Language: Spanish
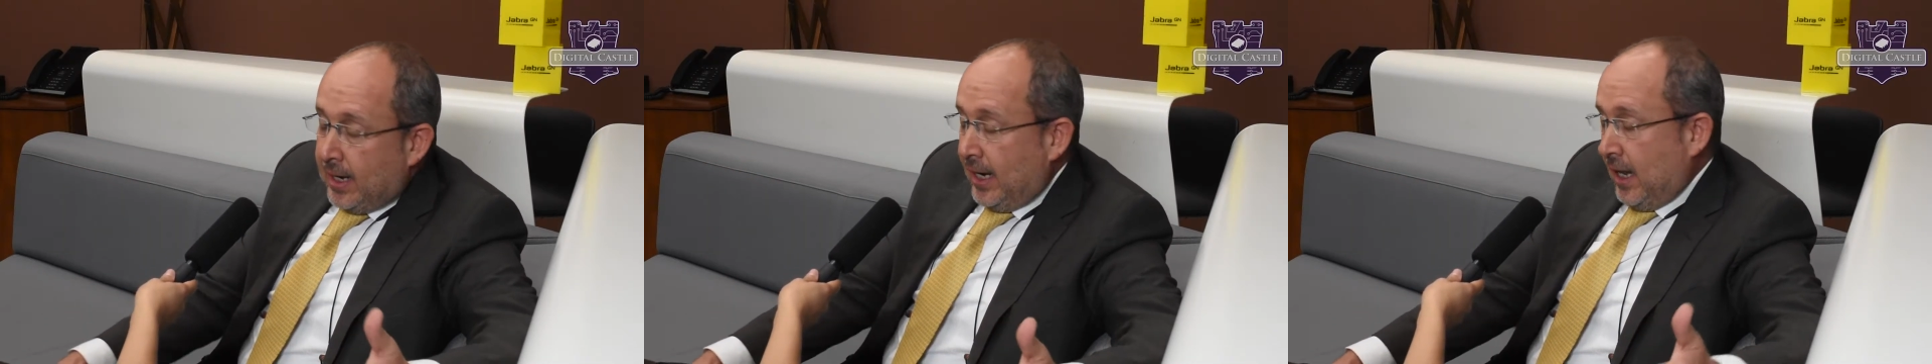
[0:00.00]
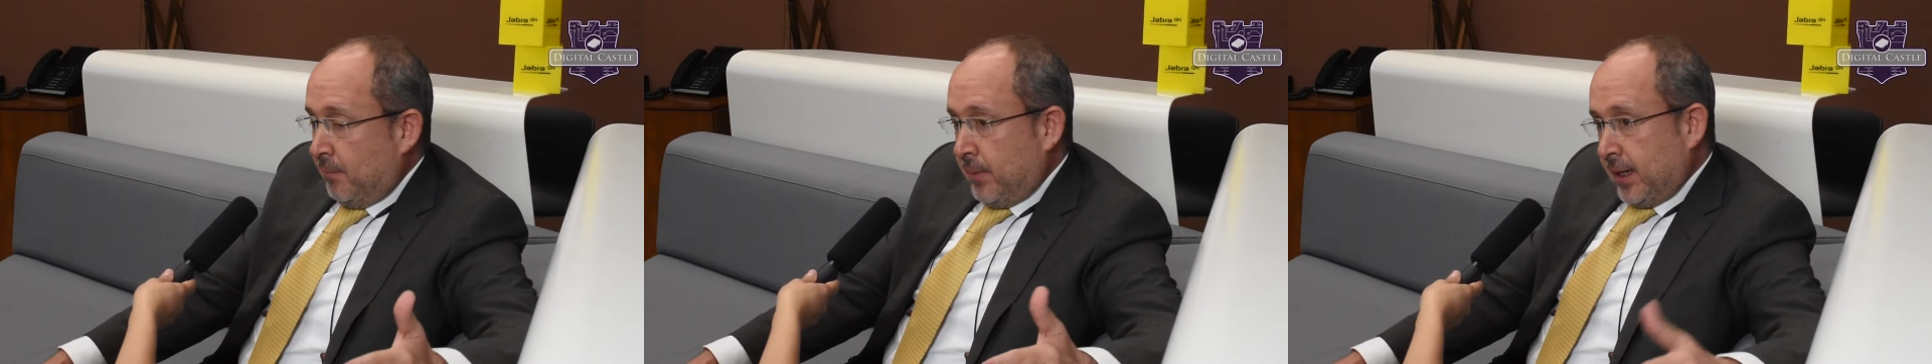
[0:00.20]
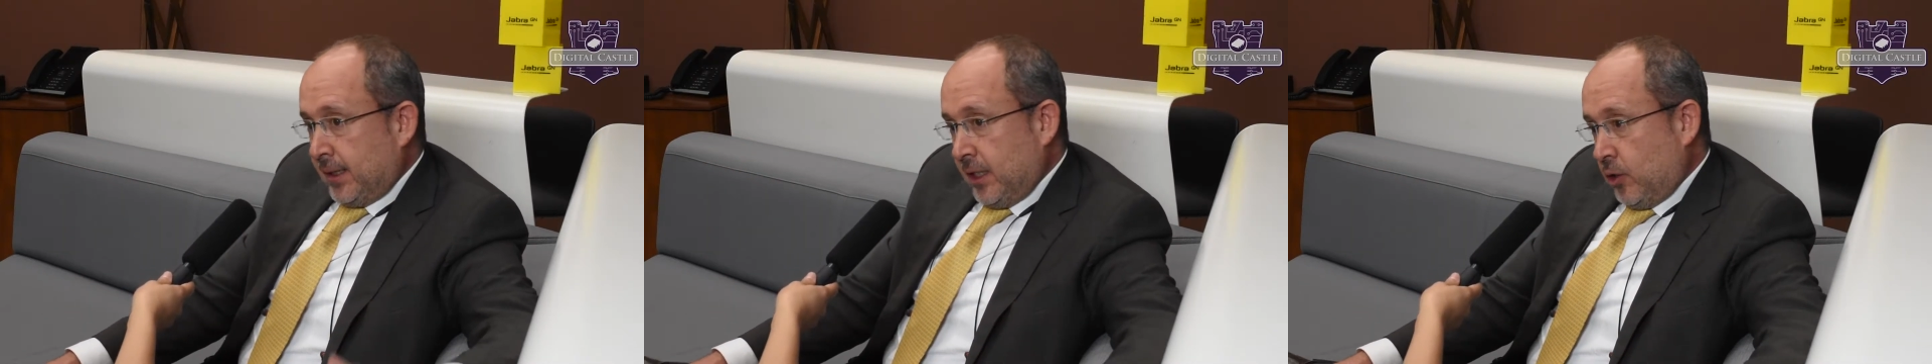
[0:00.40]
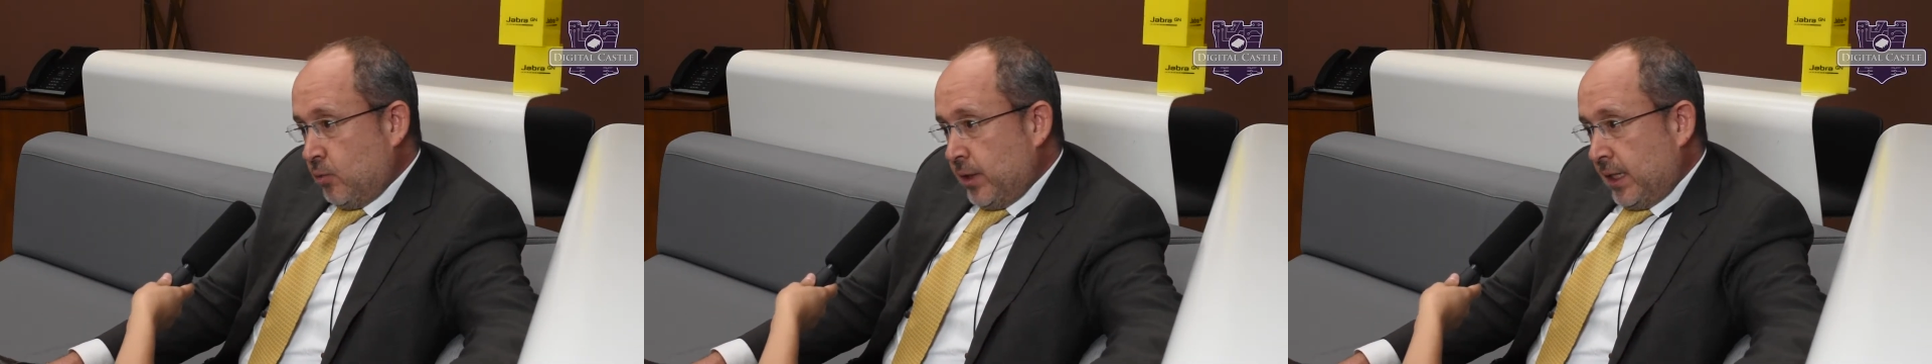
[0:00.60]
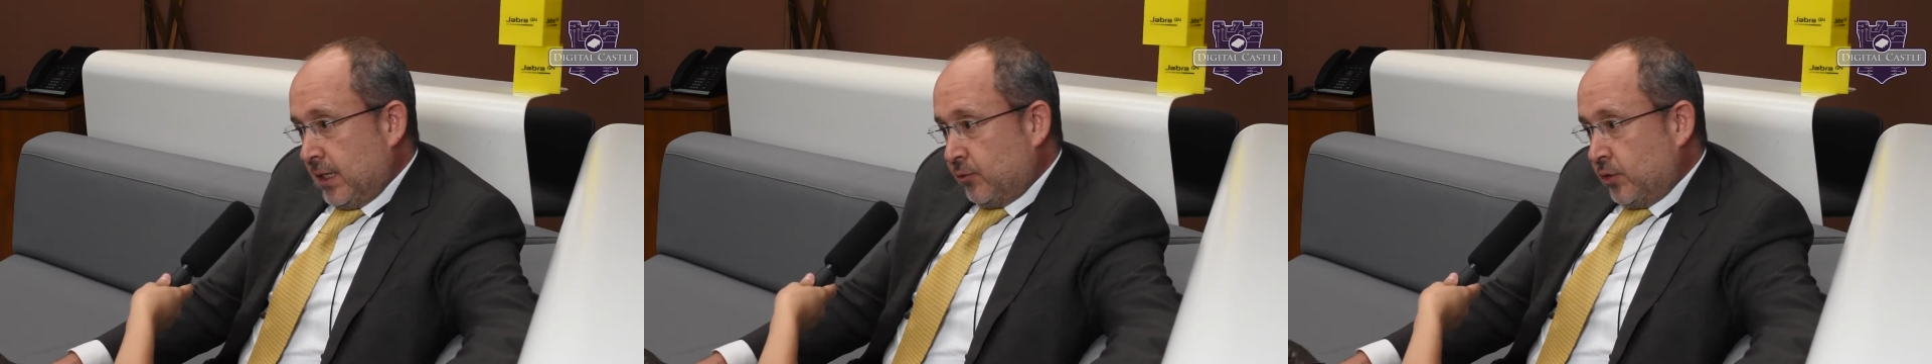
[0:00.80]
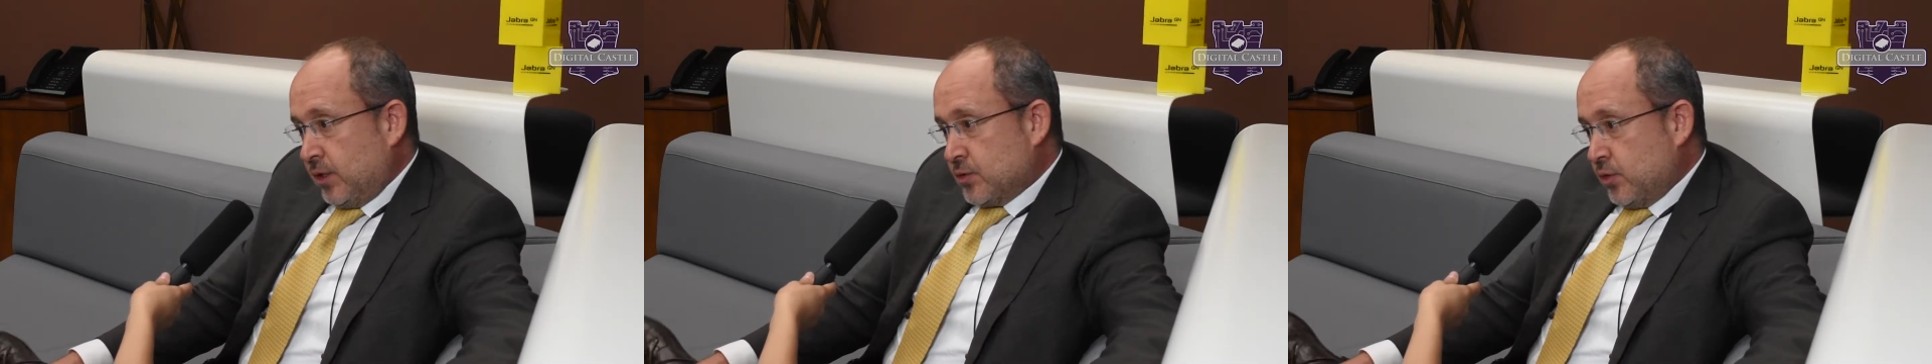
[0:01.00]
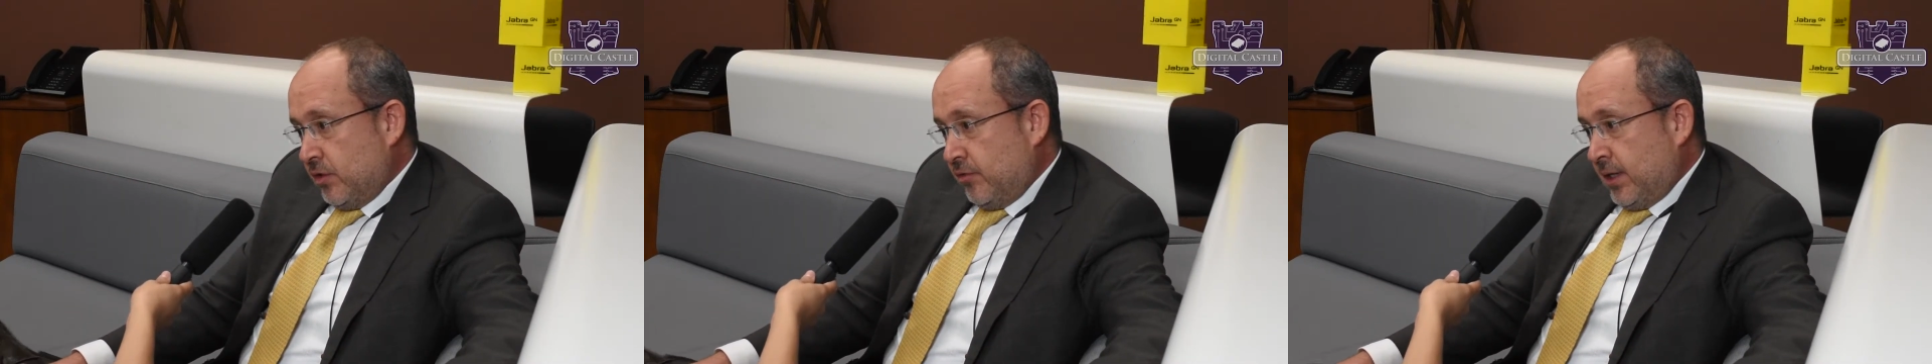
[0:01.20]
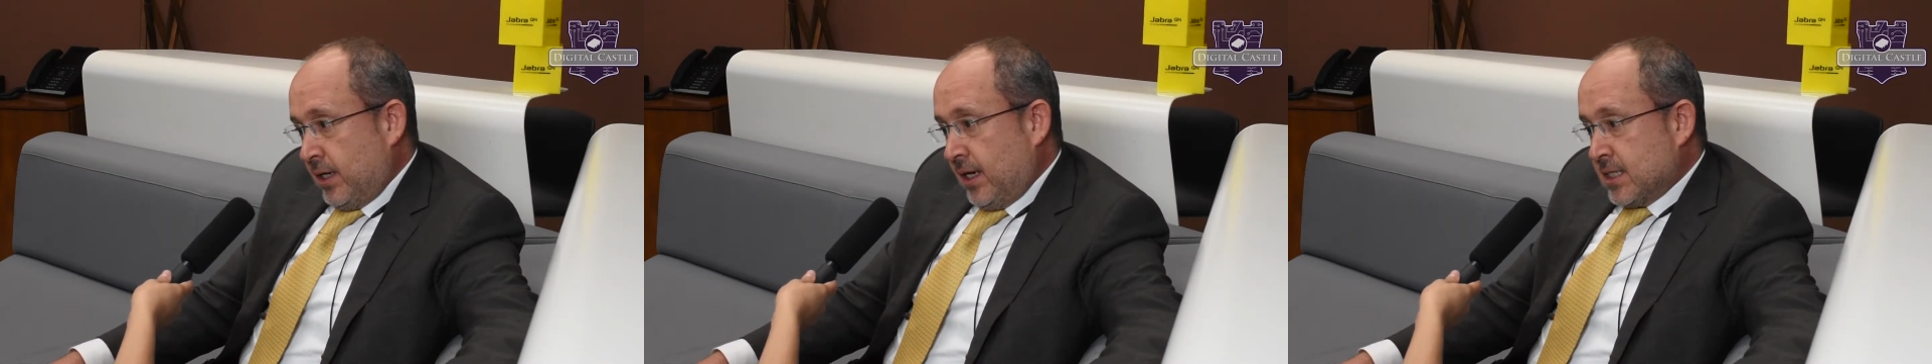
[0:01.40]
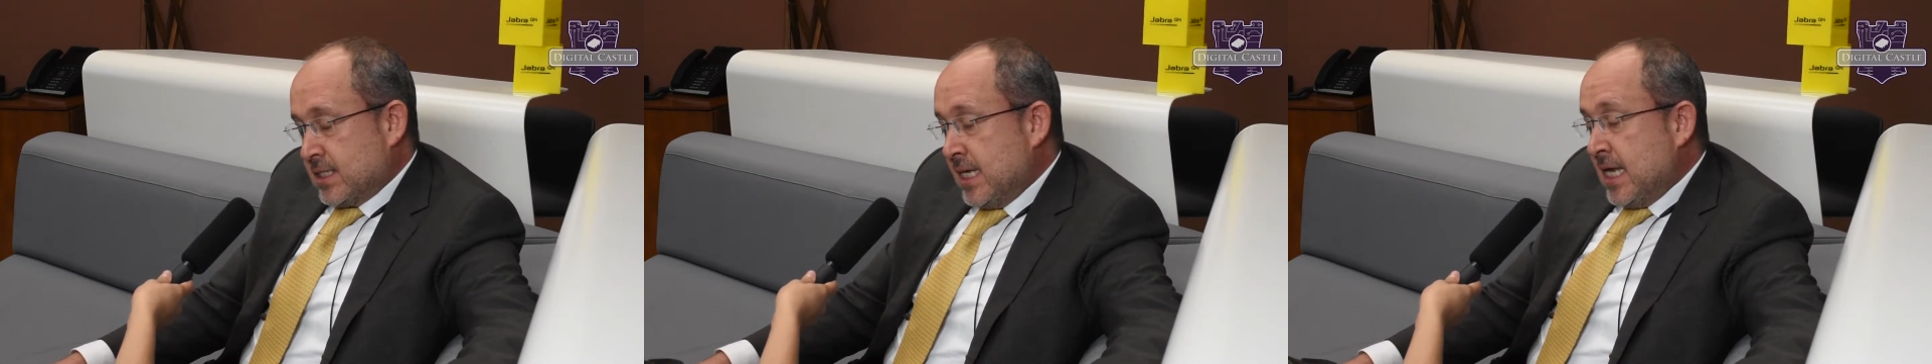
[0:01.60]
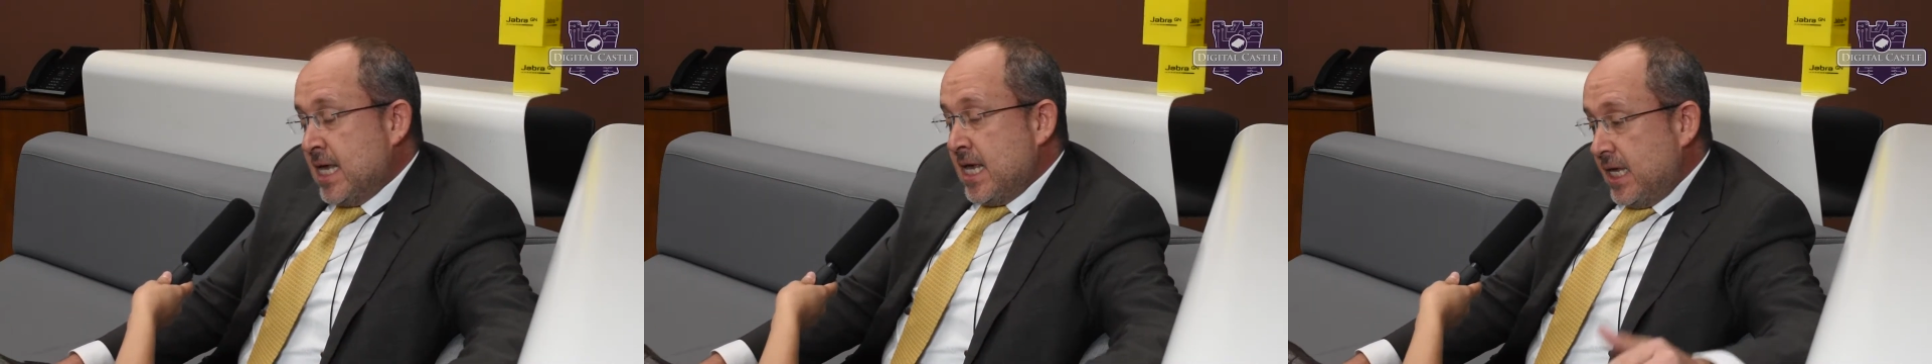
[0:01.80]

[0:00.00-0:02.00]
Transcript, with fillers: la parte de comunicaciones unificadas.